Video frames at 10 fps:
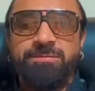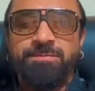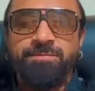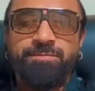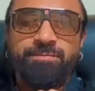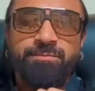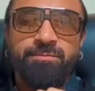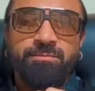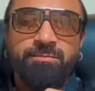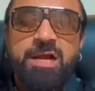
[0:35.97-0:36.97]
है
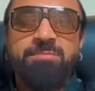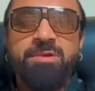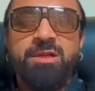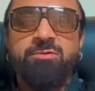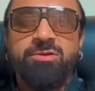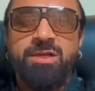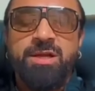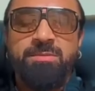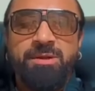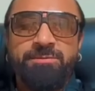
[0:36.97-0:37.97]
रामगिरी उसका
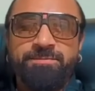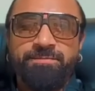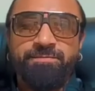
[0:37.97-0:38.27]
नाम है